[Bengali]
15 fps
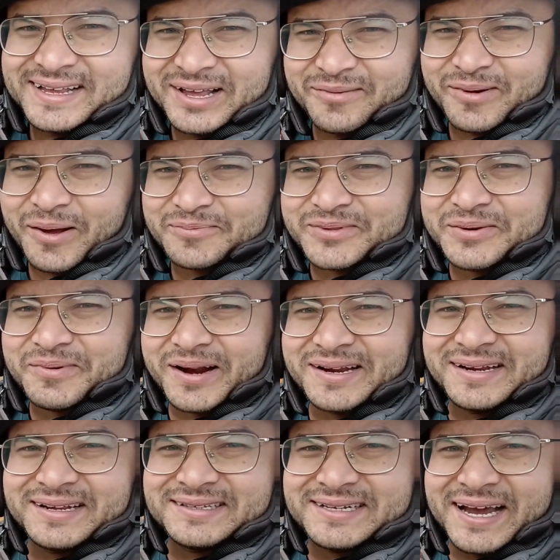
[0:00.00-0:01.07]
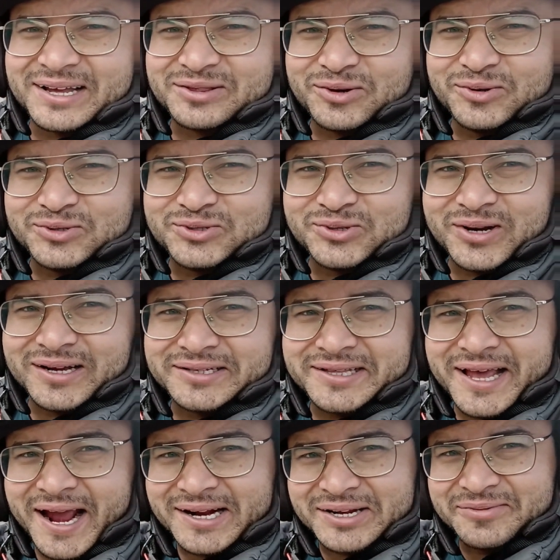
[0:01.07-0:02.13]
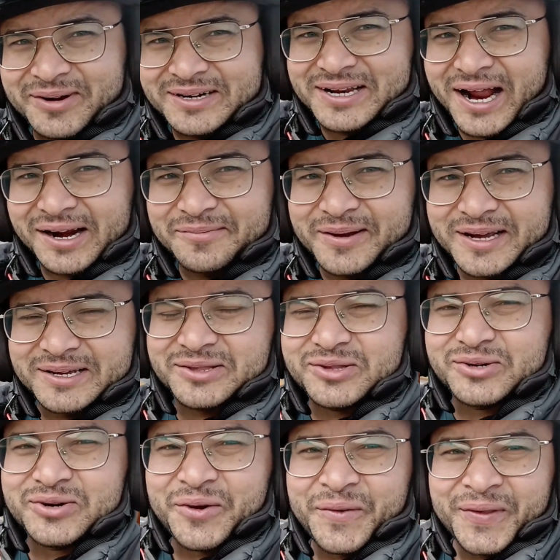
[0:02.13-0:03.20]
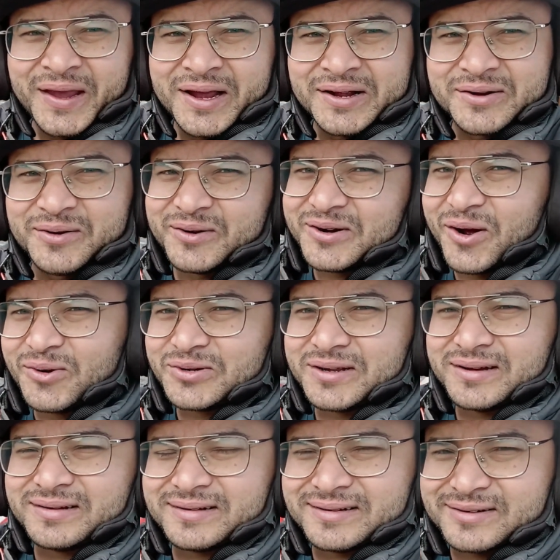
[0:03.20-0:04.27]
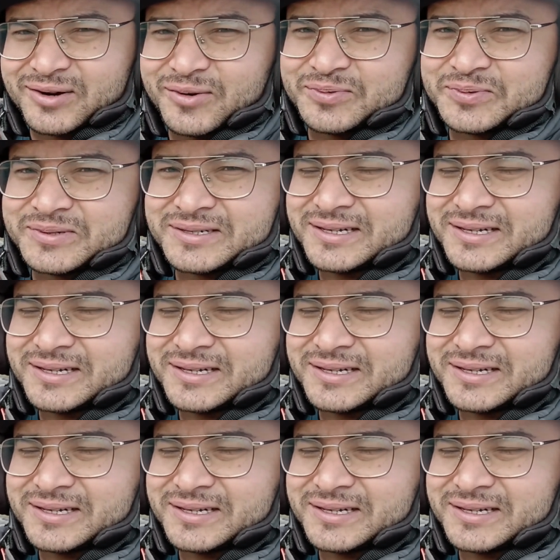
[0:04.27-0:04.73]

কে ভাবতে পারিনি যে এত উঁচু রাস্তায় অ্যাক্টিভা টানবে কিন্তু নো ডাউট খুব